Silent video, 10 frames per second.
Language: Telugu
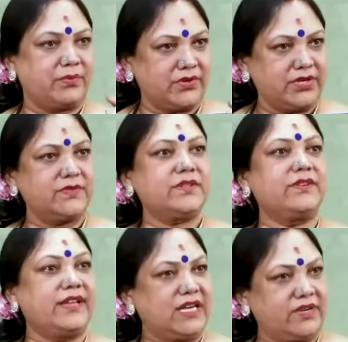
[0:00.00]
ప్రొడ్యూసర్
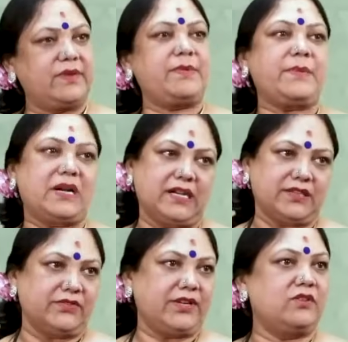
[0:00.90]
డైరెక్టర్ వైపే
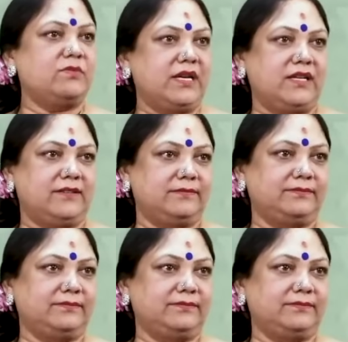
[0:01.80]
మాట్లాడతాం నేను మా ఆయన